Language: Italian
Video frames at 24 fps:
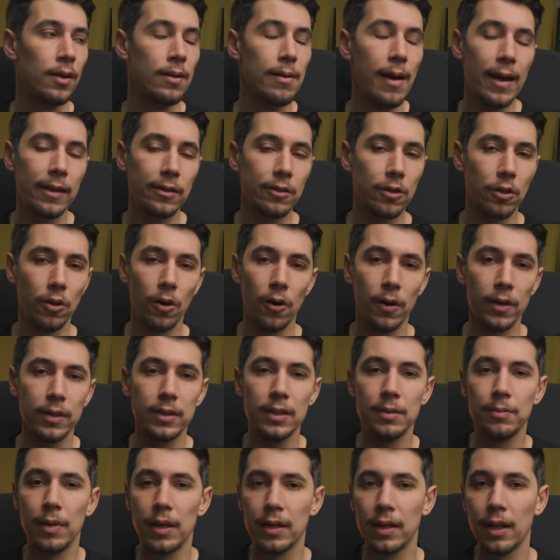Android,
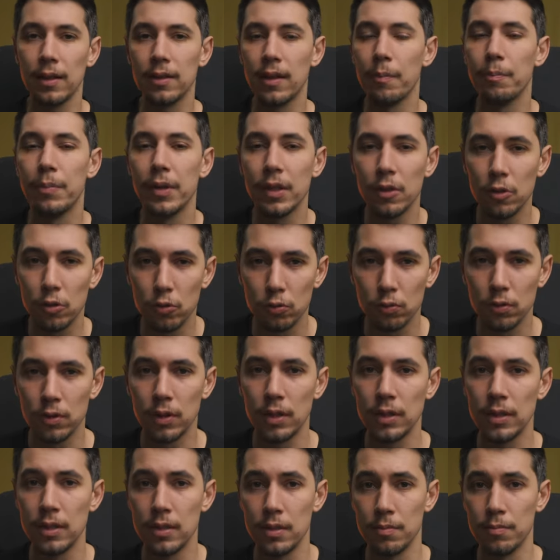ma in realtà per tutti
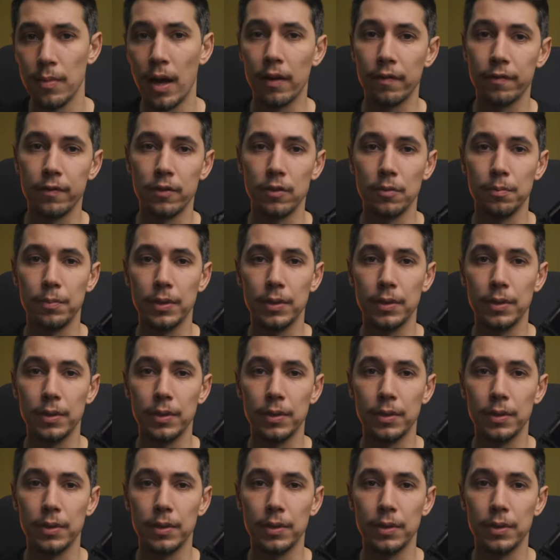gli smartphone,